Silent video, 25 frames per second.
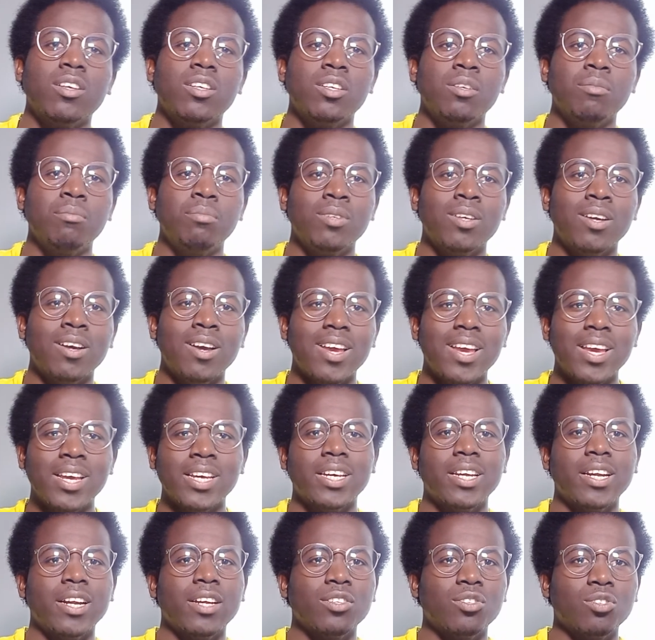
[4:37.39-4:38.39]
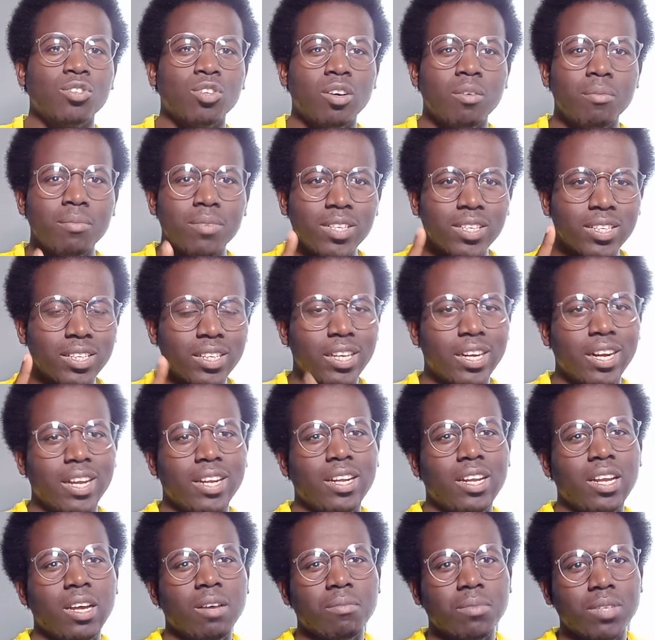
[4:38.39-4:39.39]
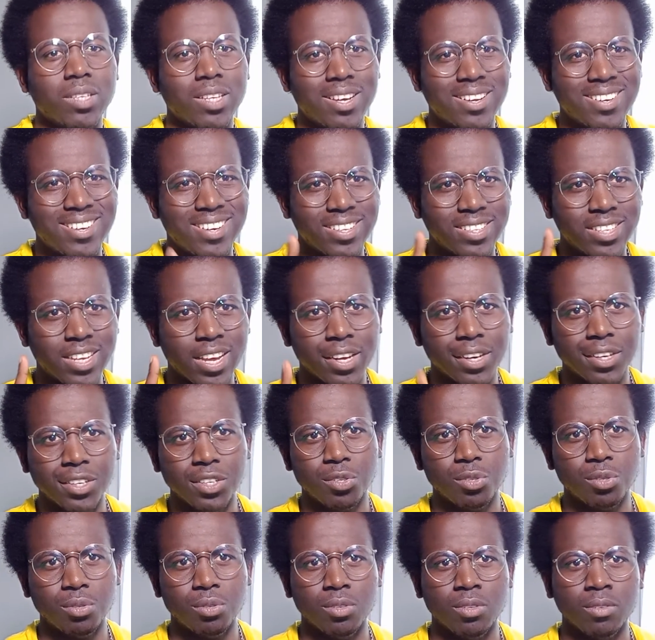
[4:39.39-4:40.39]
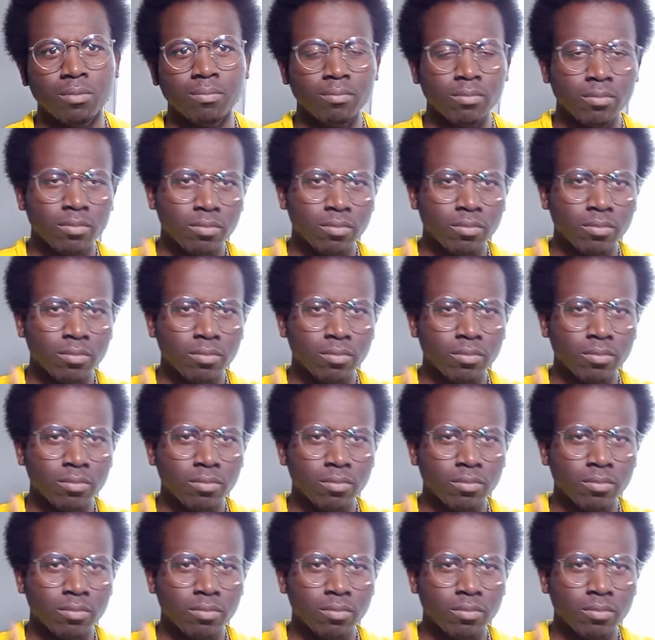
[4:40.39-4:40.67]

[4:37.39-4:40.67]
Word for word: et bien, un grand homme, une grande dame qui a déjà reçu